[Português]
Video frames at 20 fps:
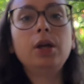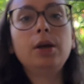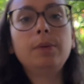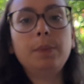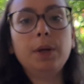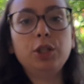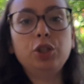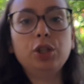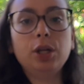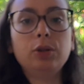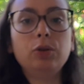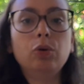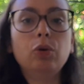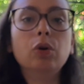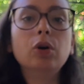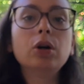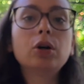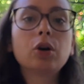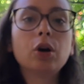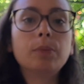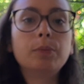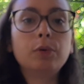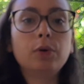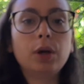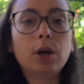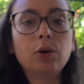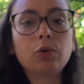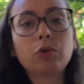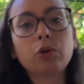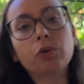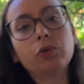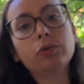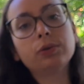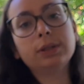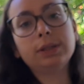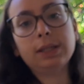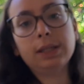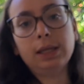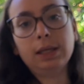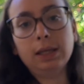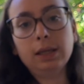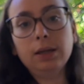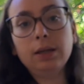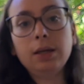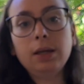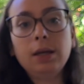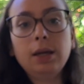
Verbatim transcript: mediador, como é o que eu consegui.